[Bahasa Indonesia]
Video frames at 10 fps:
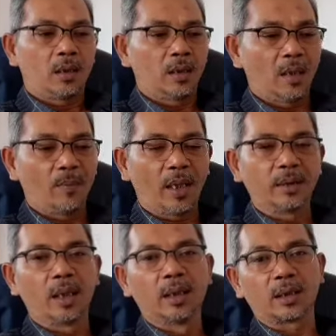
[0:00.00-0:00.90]

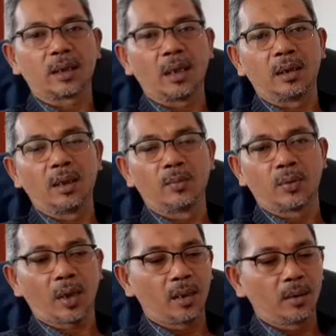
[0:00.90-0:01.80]
Nampaknya ini kejadian
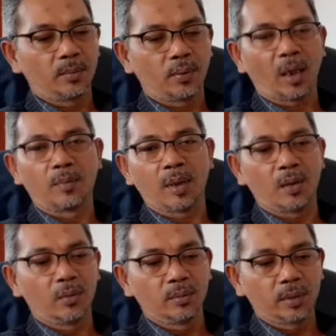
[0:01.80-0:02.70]
bukan bukan baru,